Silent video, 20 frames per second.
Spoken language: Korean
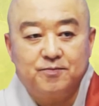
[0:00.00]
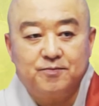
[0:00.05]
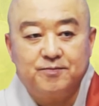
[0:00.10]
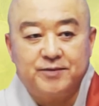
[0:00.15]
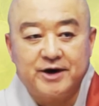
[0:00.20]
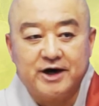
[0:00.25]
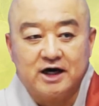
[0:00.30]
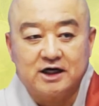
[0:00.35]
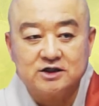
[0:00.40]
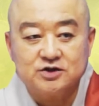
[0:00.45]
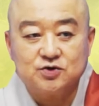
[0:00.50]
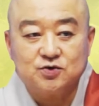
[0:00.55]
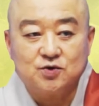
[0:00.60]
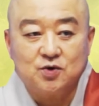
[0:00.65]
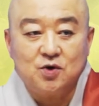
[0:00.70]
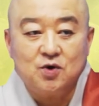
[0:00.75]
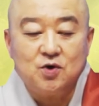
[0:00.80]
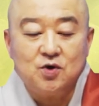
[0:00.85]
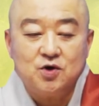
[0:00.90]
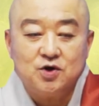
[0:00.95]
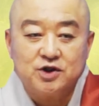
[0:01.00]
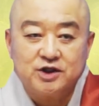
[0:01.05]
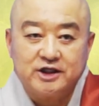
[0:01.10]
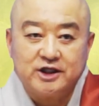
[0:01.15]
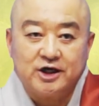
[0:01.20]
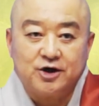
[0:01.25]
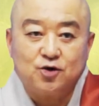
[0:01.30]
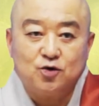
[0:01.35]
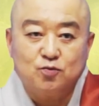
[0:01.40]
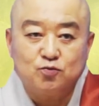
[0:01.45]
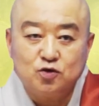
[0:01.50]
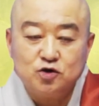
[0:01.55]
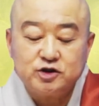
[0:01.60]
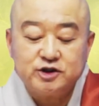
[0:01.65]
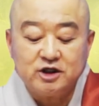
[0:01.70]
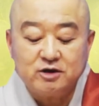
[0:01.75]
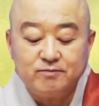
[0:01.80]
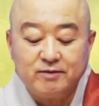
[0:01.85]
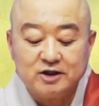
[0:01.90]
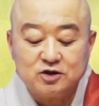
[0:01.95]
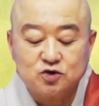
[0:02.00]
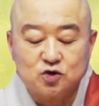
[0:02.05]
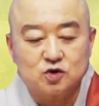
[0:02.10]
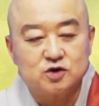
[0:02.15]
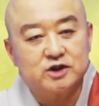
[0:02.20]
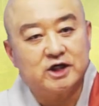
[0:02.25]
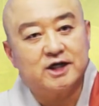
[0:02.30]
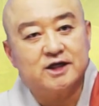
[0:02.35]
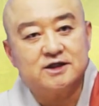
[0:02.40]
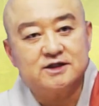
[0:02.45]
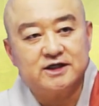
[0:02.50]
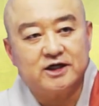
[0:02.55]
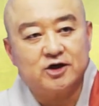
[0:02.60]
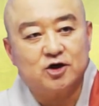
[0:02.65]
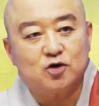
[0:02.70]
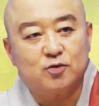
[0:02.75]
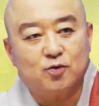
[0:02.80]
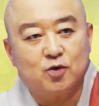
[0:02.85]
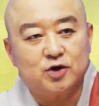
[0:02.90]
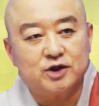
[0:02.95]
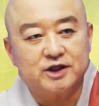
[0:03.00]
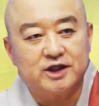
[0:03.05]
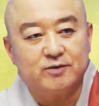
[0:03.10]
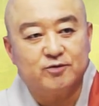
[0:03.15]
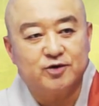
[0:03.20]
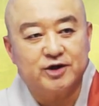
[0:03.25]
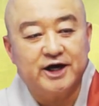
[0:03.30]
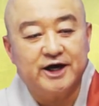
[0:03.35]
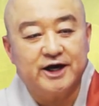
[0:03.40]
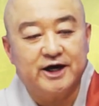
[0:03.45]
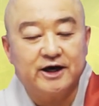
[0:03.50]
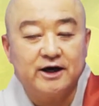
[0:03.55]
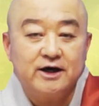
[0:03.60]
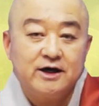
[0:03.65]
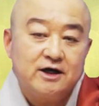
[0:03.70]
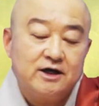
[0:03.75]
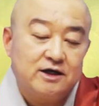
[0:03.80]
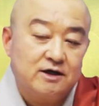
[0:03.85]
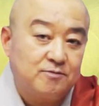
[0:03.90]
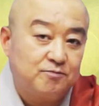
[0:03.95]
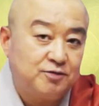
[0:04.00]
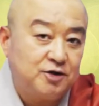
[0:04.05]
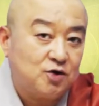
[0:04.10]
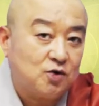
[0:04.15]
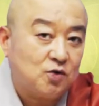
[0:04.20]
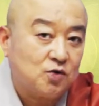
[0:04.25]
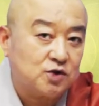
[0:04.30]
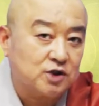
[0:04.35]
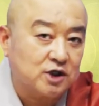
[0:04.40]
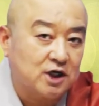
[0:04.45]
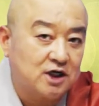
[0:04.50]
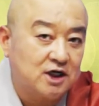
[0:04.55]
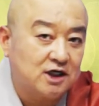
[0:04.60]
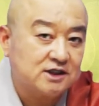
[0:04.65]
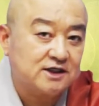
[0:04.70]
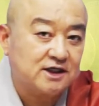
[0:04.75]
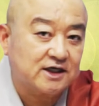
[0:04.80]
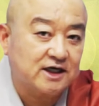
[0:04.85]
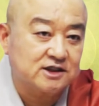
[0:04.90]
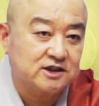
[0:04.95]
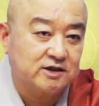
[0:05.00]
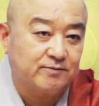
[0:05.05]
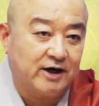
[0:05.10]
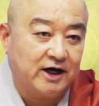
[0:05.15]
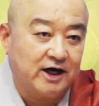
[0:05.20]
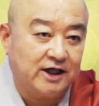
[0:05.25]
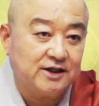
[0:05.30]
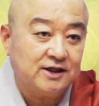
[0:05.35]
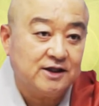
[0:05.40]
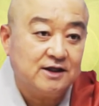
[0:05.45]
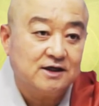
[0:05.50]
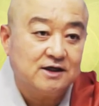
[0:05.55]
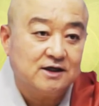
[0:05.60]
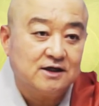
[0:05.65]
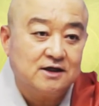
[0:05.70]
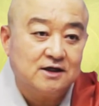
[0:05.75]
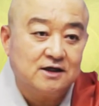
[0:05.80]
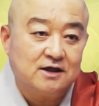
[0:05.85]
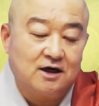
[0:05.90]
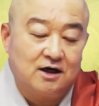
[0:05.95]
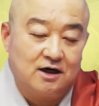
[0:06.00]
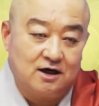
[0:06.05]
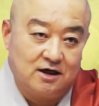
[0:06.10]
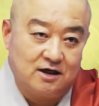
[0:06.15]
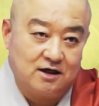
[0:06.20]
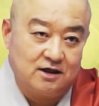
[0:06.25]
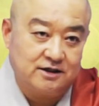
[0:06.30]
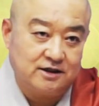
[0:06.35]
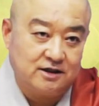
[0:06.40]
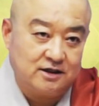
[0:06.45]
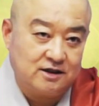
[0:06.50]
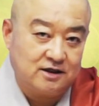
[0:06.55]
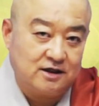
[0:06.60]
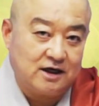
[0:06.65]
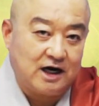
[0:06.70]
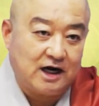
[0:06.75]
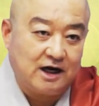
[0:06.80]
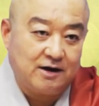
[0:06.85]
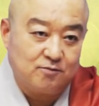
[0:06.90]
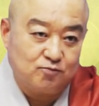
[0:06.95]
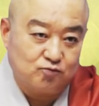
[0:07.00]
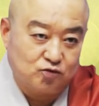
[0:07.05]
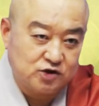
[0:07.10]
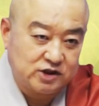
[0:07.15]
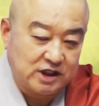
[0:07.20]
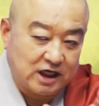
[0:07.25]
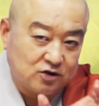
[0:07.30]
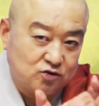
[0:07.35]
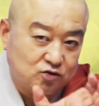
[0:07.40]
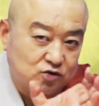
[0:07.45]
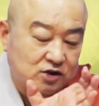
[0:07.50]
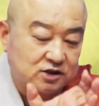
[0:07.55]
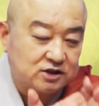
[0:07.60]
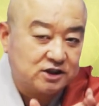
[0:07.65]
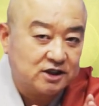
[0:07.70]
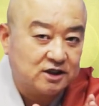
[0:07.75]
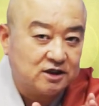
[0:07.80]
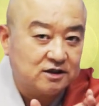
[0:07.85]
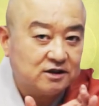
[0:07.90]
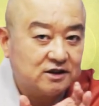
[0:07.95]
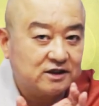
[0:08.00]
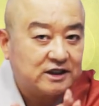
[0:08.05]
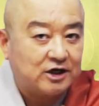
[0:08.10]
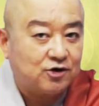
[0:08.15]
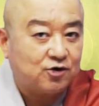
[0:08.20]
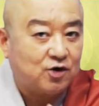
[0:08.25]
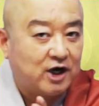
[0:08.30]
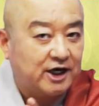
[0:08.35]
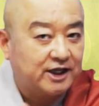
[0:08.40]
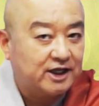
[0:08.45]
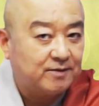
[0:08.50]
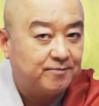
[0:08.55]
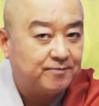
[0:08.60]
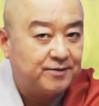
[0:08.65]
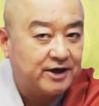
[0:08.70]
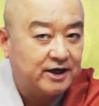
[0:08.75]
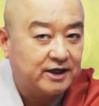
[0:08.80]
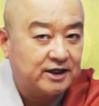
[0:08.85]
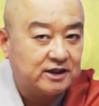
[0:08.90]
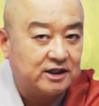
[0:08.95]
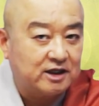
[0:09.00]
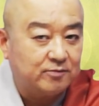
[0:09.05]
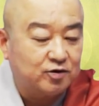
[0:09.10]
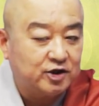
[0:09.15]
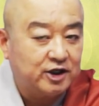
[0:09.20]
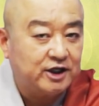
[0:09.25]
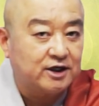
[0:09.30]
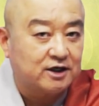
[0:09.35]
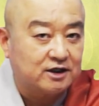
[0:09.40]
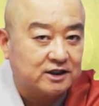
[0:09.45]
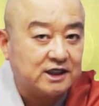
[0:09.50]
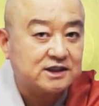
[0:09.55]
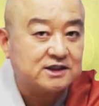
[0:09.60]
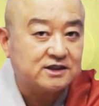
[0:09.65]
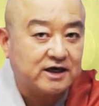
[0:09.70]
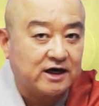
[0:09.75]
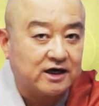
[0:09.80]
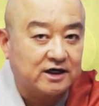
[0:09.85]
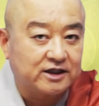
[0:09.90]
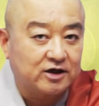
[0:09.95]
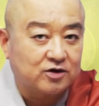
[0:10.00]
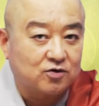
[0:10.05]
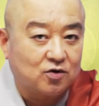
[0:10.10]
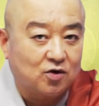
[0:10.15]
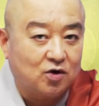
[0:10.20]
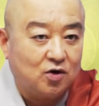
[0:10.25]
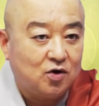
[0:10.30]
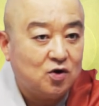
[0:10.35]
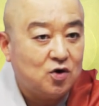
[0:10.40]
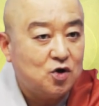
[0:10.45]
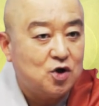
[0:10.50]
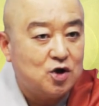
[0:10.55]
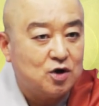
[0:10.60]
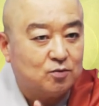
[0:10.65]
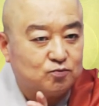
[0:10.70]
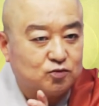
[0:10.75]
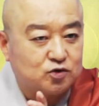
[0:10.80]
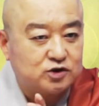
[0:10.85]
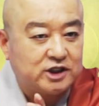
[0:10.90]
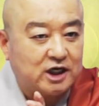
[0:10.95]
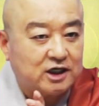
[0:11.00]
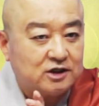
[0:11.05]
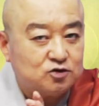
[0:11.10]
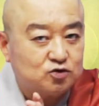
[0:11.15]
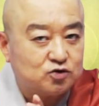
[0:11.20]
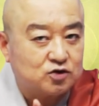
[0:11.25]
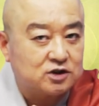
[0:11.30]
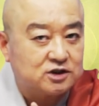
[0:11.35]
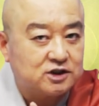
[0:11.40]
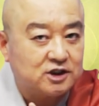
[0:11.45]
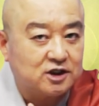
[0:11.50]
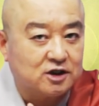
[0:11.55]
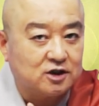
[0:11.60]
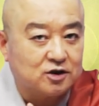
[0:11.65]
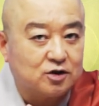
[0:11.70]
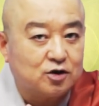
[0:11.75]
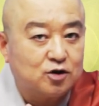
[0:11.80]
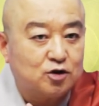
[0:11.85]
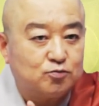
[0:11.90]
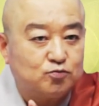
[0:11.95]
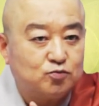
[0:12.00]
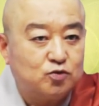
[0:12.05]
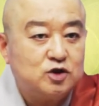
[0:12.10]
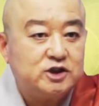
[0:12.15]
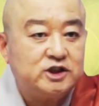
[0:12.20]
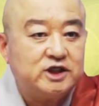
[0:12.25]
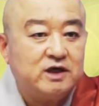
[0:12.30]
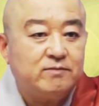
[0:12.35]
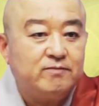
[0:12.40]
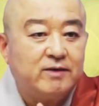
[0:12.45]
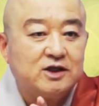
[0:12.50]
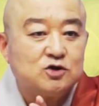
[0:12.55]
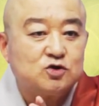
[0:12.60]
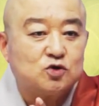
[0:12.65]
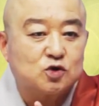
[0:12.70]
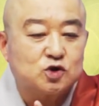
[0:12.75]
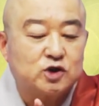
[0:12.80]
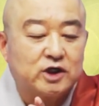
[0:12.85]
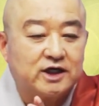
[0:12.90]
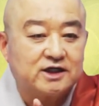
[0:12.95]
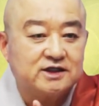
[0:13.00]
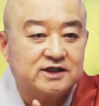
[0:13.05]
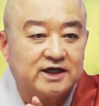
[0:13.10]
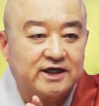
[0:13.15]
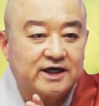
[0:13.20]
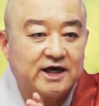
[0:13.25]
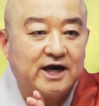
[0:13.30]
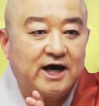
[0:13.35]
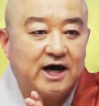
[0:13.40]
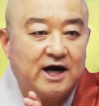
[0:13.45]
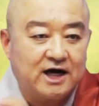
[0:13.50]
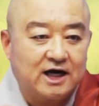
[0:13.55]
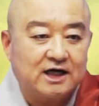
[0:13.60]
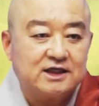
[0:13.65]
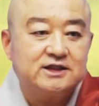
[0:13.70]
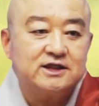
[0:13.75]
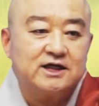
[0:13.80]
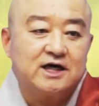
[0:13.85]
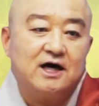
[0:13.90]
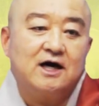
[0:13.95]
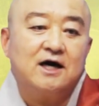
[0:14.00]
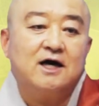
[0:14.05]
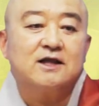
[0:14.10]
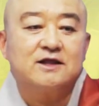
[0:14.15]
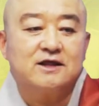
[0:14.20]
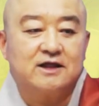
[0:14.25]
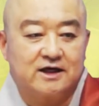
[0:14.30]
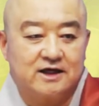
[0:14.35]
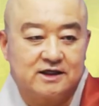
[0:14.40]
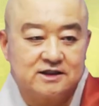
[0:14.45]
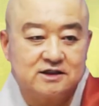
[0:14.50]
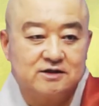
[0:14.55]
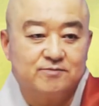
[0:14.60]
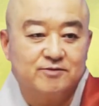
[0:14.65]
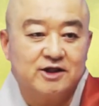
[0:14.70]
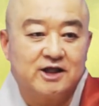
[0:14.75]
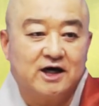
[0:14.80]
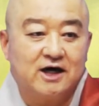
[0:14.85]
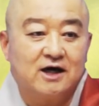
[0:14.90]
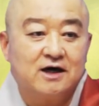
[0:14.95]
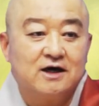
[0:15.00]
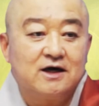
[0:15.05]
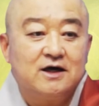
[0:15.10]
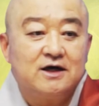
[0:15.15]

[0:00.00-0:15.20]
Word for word: 빼가지고 따로 물질만 존재하는 세계로 보기 때문에 비록 16개지만 어, 무상 유정체는 따로 하나 빼기 때문에 15개가 되고 무상 유정체는 물질만 존재하는 세계 한 가지가 되겠습니다.